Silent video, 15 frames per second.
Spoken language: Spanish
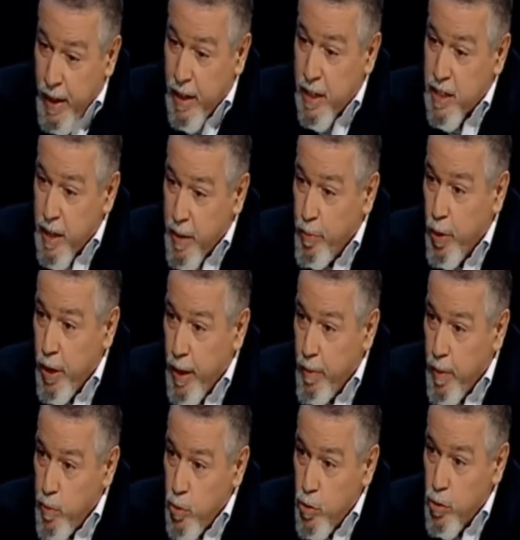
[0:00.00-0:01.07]
Él se
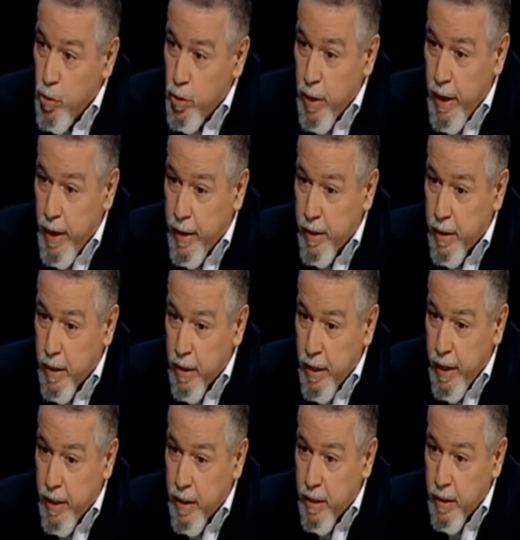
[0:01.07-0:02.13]
apoyaba mucho en,
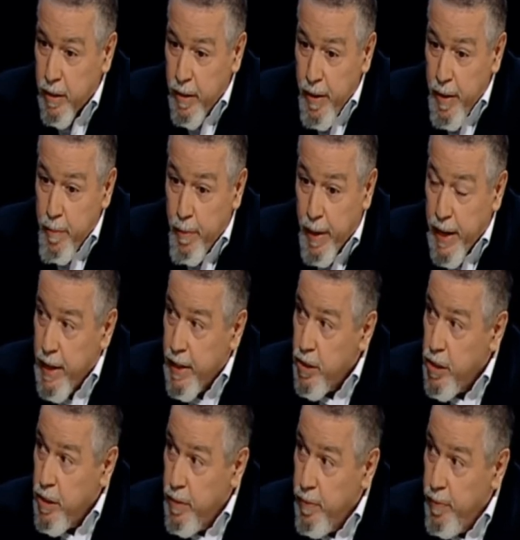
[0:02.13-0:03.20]
en
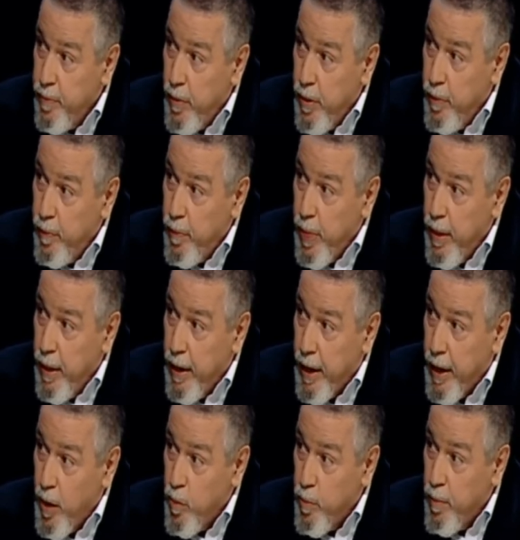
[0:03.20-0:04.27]
Mayans,
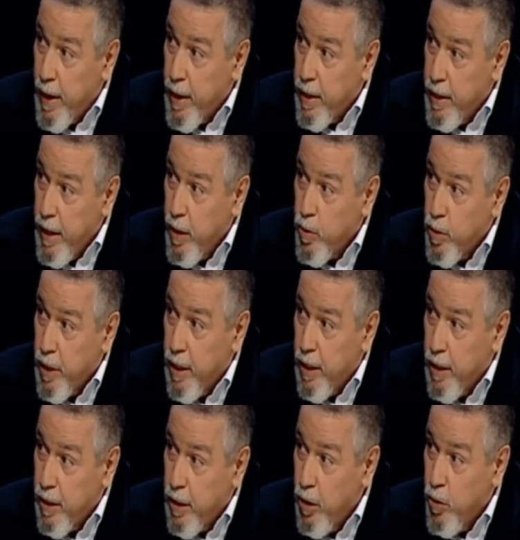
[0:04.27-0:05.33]
era un valenciano que
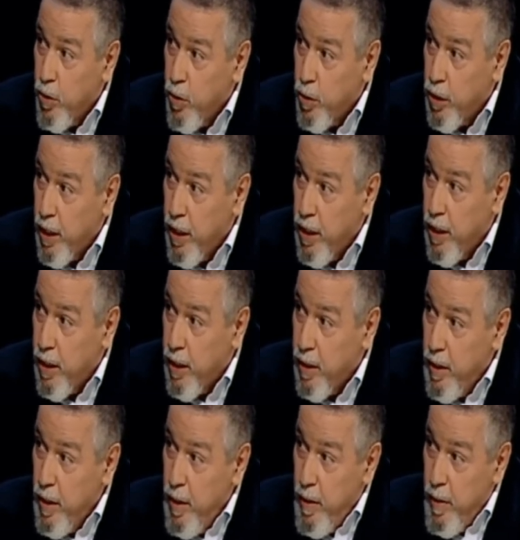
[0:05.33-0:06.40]
el tío no tenía